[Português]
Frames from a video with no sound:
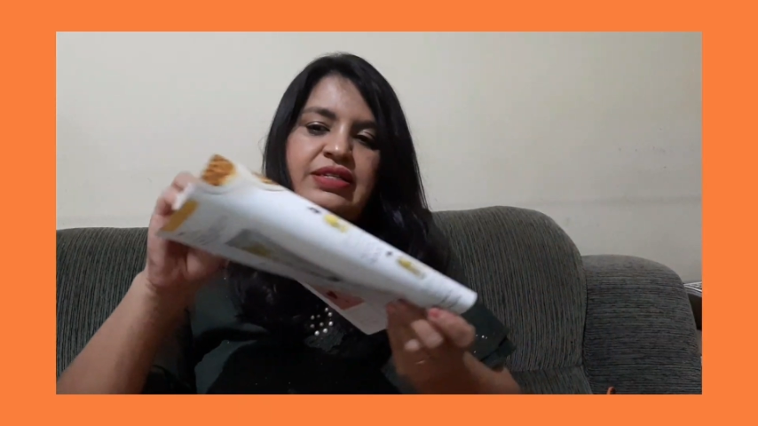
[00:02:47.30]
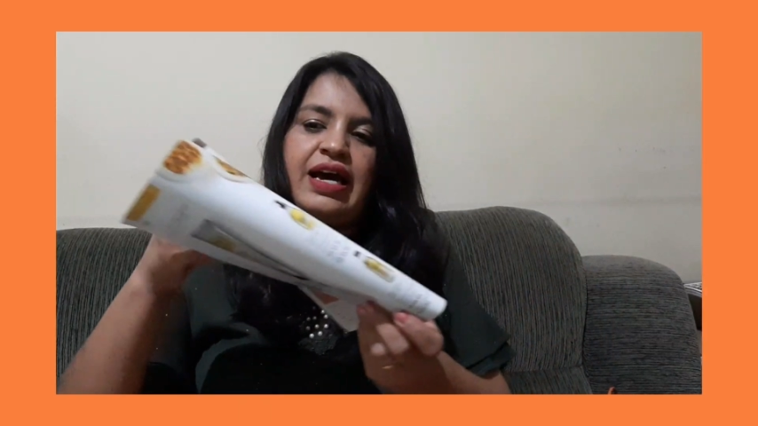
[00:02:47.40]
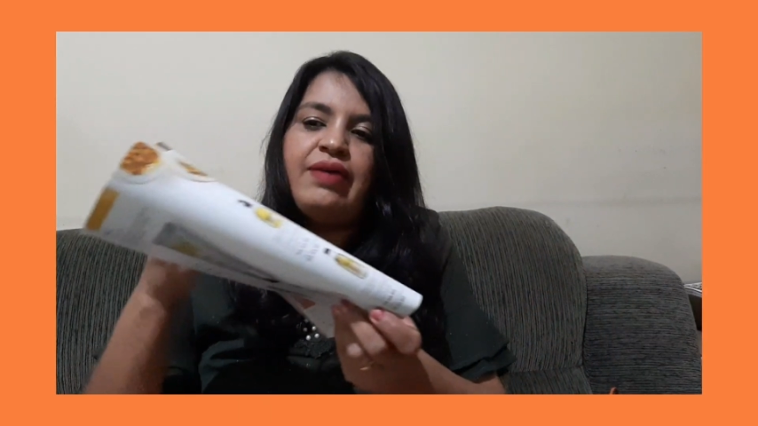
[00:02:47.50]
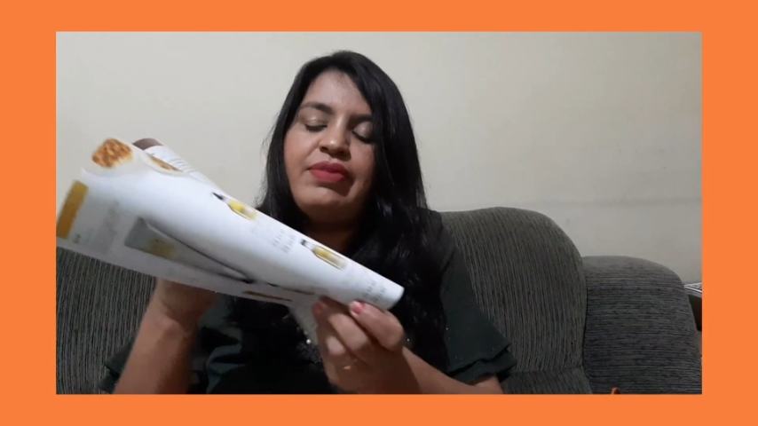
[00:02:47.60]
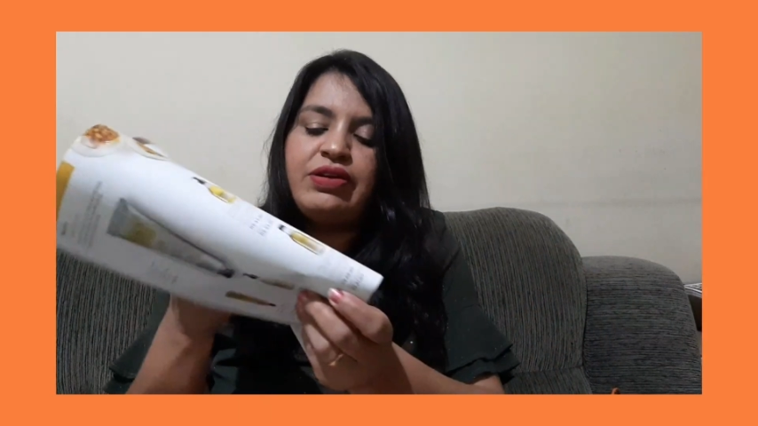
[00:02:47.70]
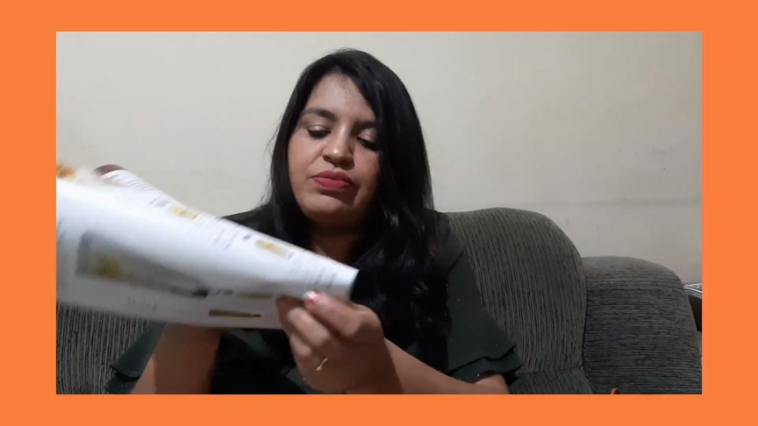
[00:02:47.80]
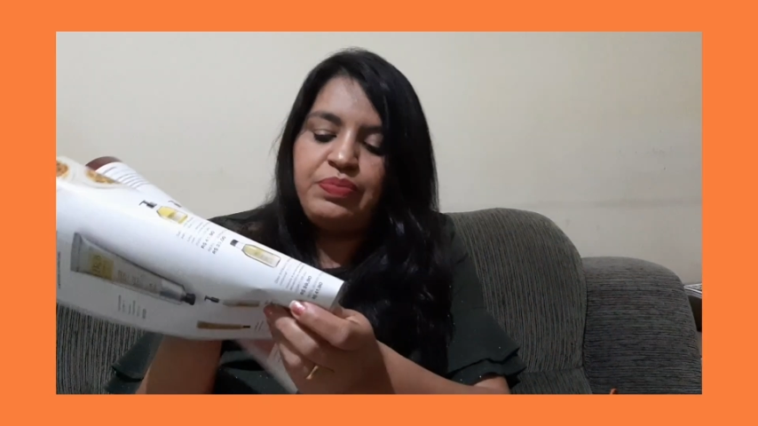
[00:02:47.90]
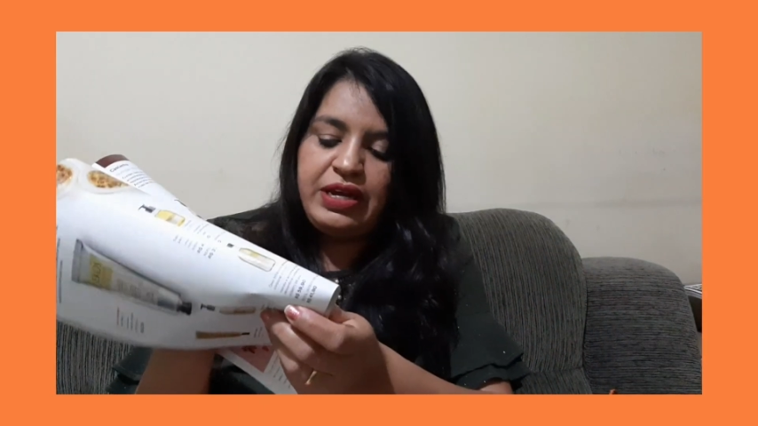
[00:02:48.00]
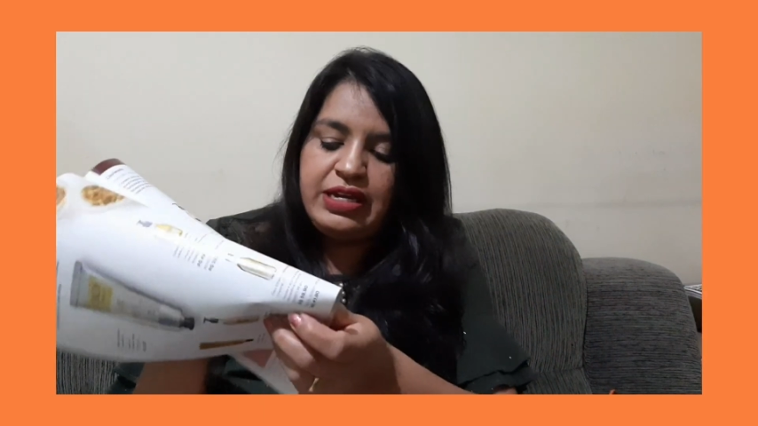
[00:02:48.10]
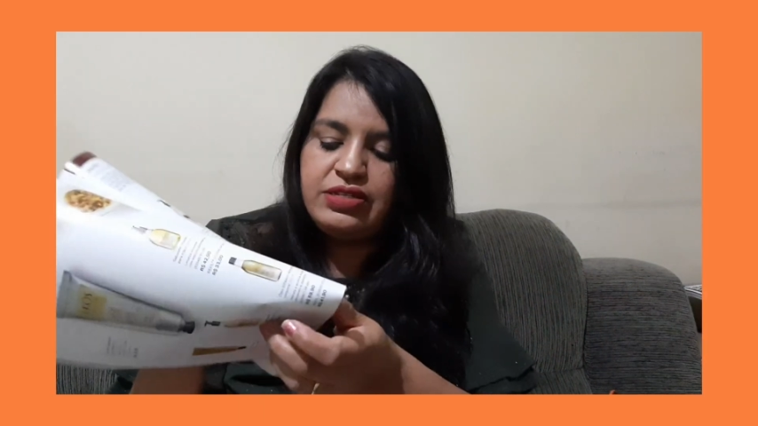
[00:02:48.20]
sabem o
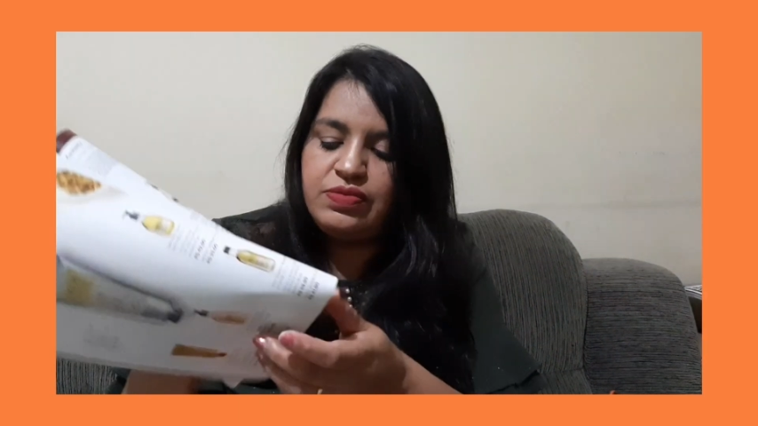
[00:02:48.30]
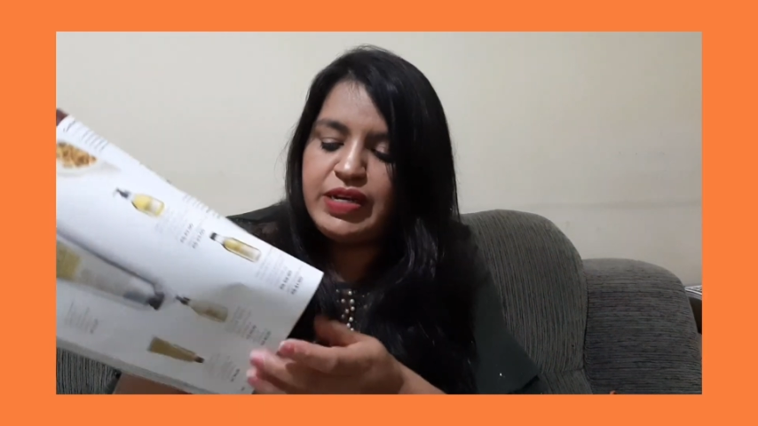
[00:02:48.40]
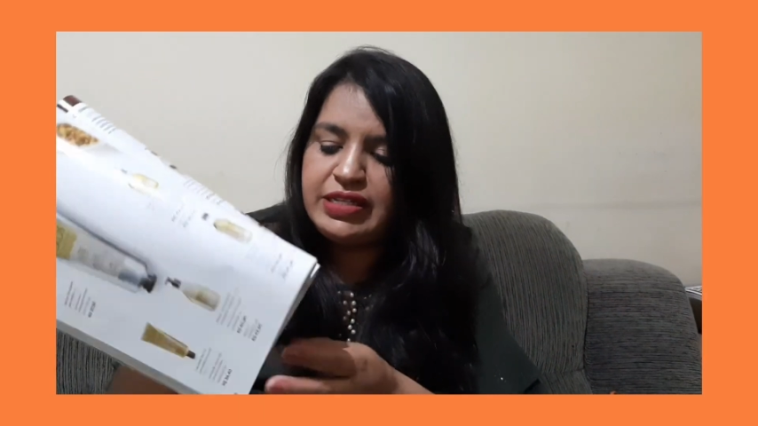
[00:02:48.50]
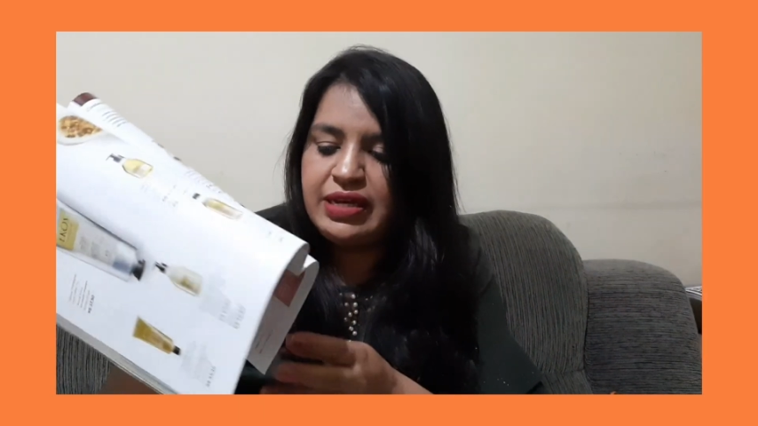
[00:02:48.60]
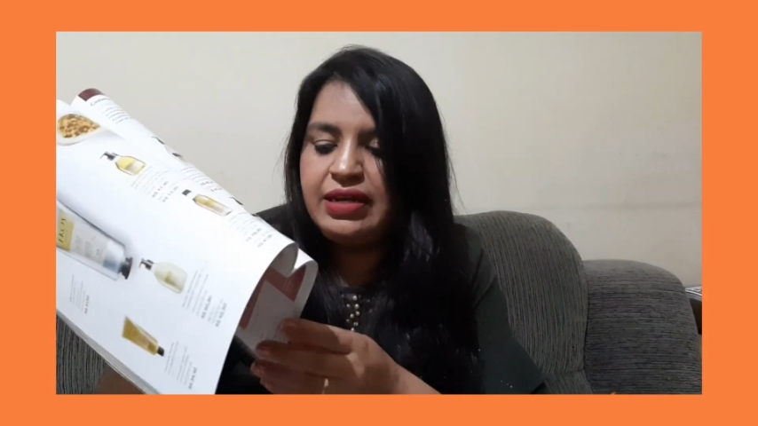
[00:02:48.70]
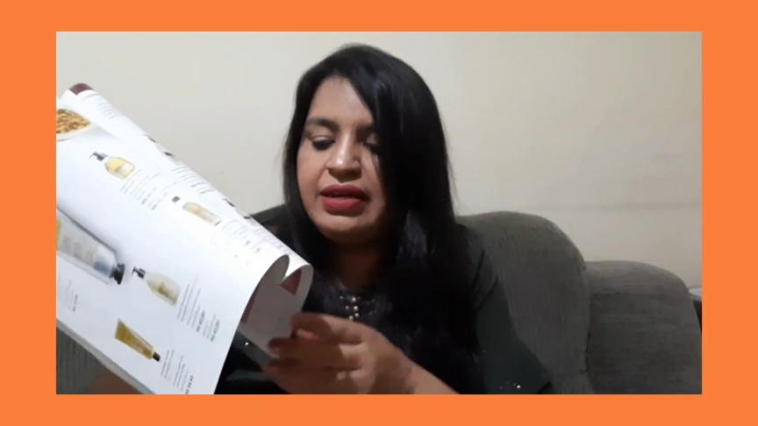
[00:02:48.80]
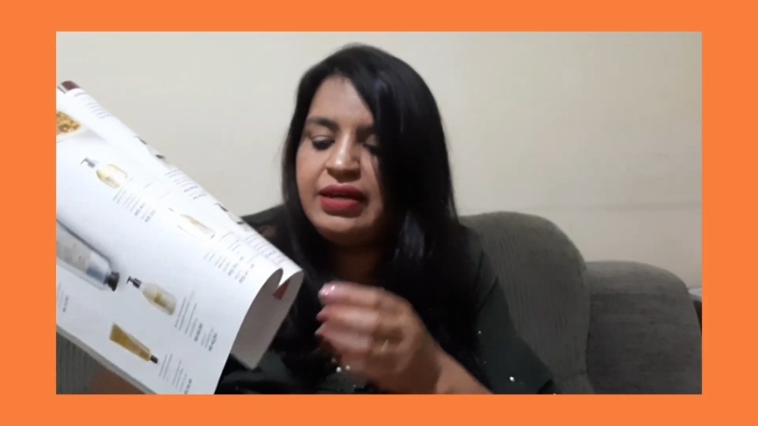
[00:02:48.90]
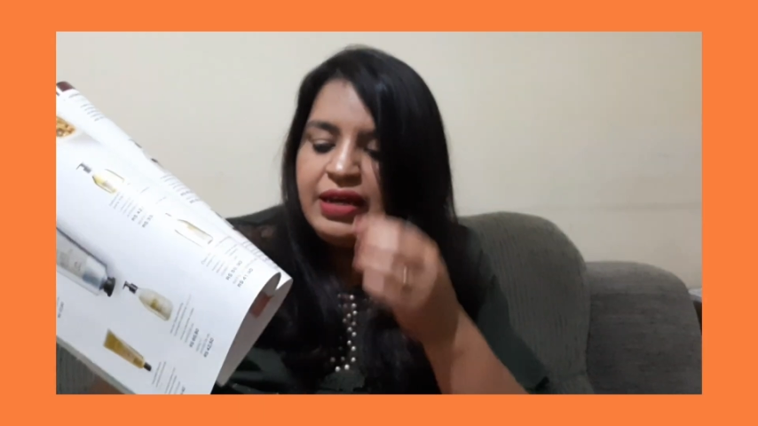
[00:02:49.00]
preço, mas é